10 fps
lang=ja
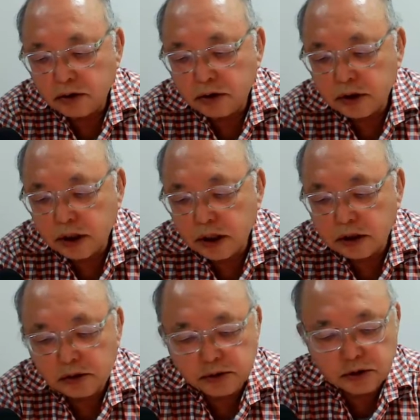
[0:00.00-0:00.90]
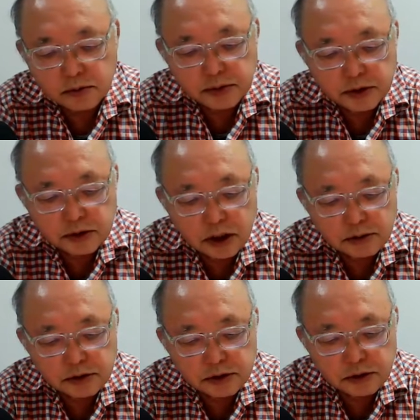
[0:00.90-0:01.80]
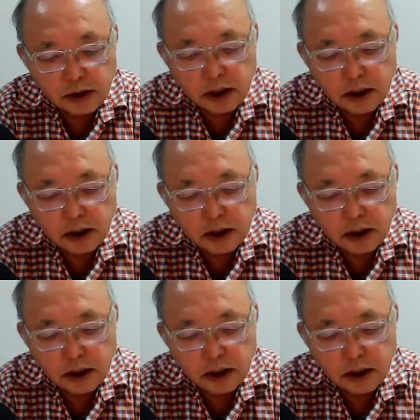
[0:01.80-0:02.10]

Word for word: のインタラクティブショッピングサービスには